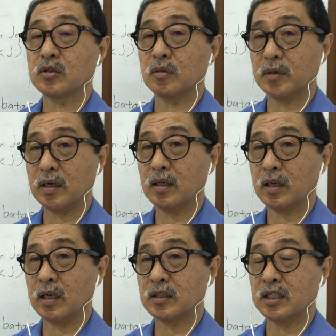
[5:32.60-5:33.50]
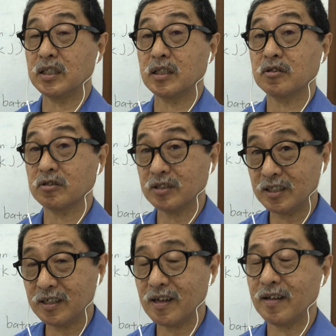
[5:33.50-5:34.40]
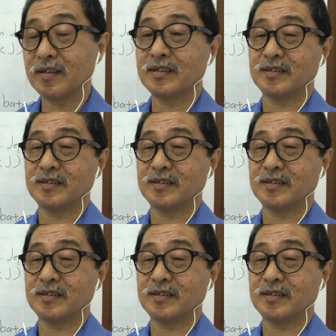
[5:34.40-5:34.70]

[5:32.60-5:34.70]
coba uh, teliti sendirilah